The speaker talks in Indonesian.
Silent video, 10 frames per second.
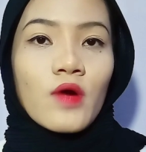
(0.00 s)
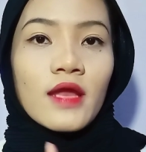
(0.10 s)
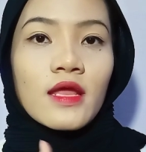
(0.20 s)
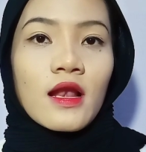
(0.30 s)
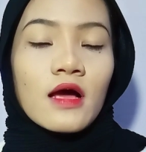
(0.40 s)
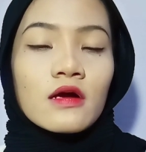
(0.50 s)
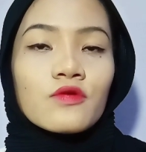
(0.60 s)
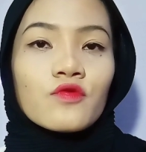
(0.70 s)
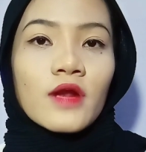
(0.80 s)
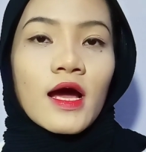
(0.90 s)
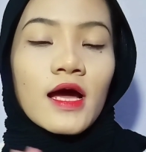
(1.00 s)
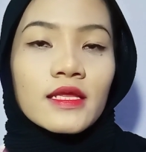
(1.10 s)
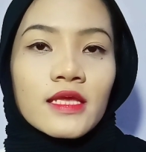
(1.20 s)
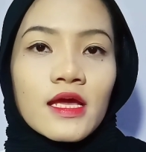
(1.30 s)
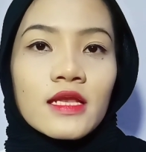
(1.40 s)
adalah
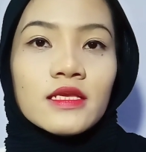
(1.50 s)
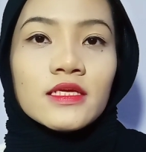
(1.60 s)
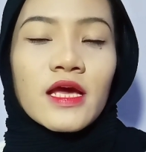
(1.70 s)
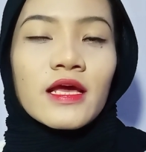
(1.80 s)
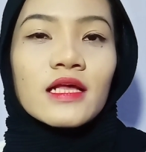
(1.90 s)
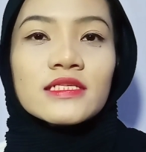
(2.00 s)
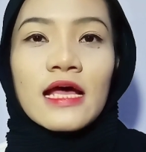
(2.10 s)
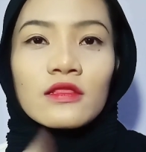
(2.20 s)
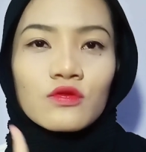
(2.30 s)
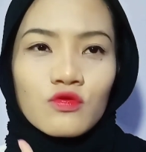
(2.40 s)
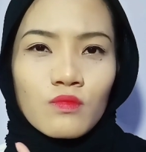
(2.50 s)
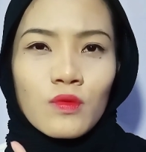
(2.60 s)
kekurangannya dia yang satu